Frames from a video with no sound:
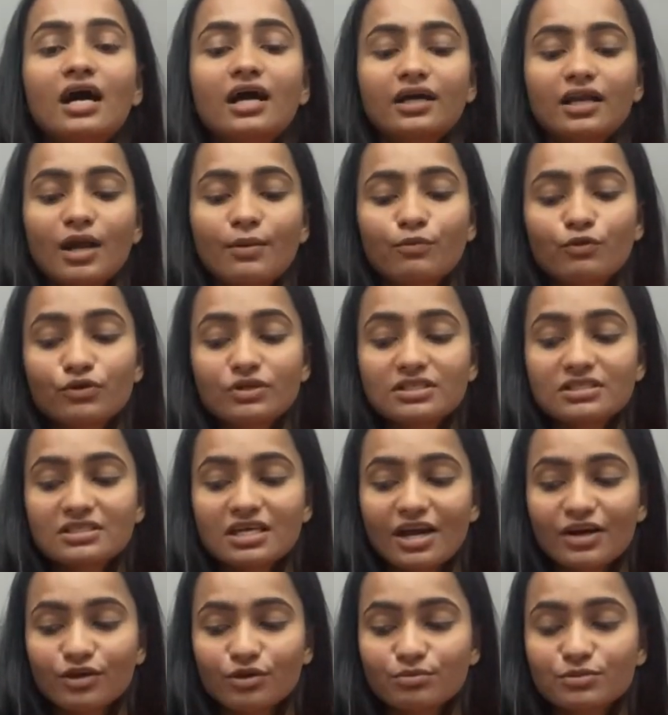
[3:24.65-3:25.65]
अगर आपको इन
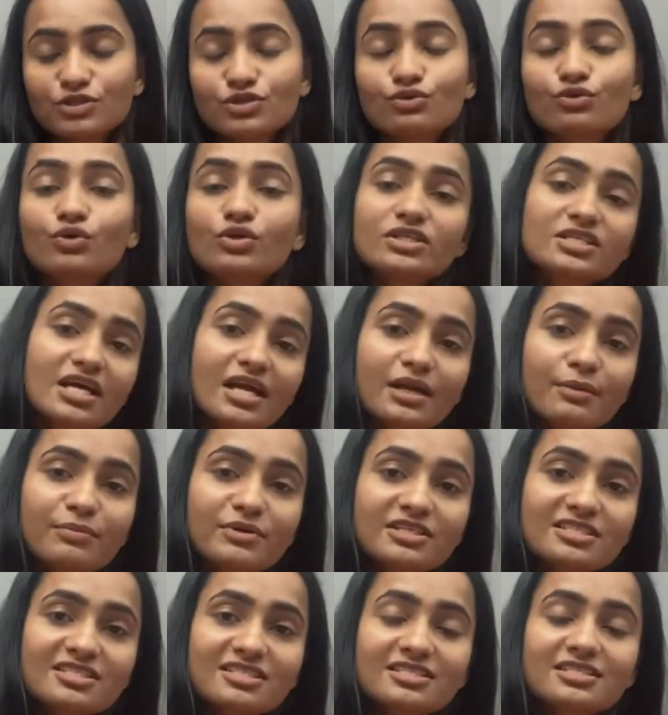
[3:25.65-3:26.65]
साड़ियों में से कोई साड़ी
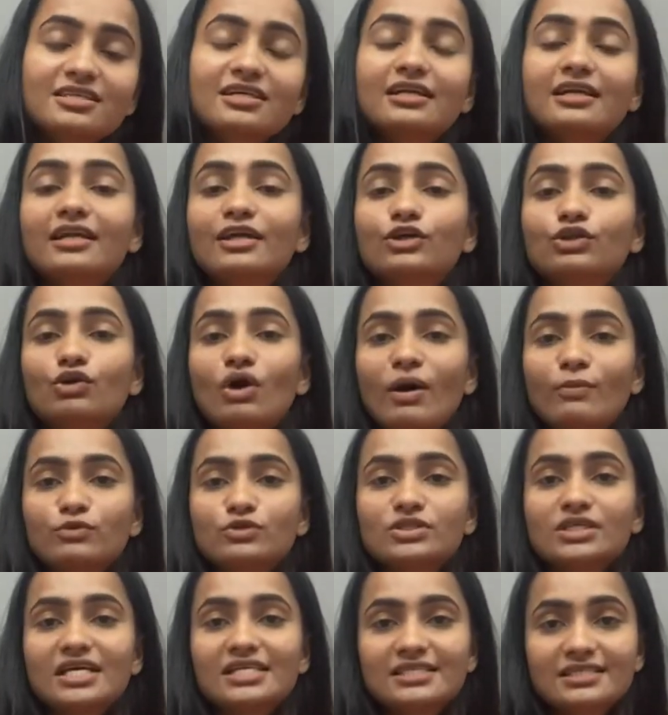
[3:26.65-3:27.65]
परचेस करनी है तो आप
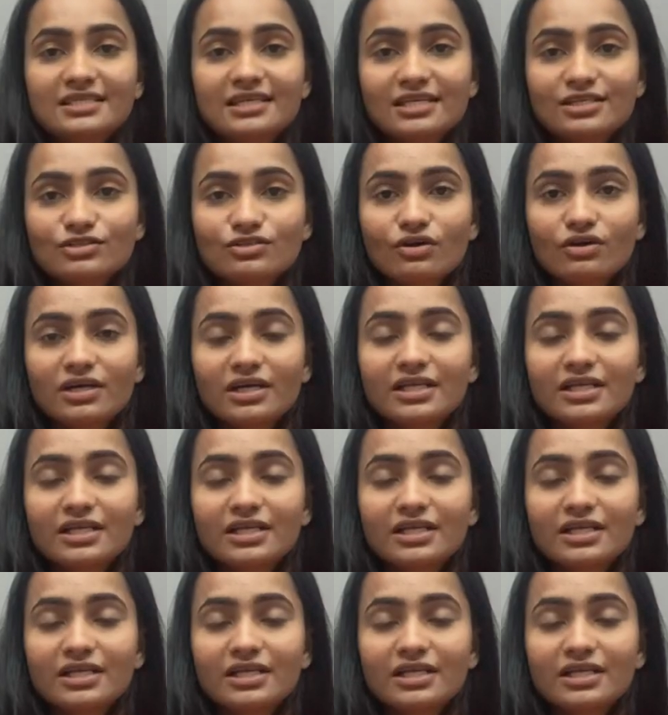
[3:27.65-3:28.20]
उसका स्क्रीन